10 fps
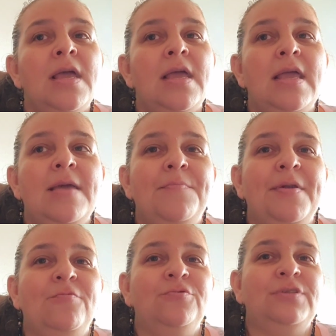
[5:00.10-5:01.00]
y
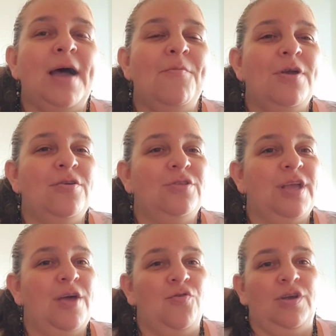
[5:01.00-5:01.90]
preguntamos y nos
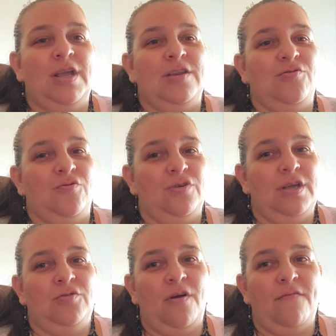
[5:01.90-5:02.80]
dijeron que no,
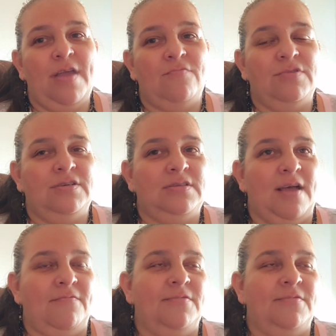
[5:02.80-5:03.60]
que todavía no estaba.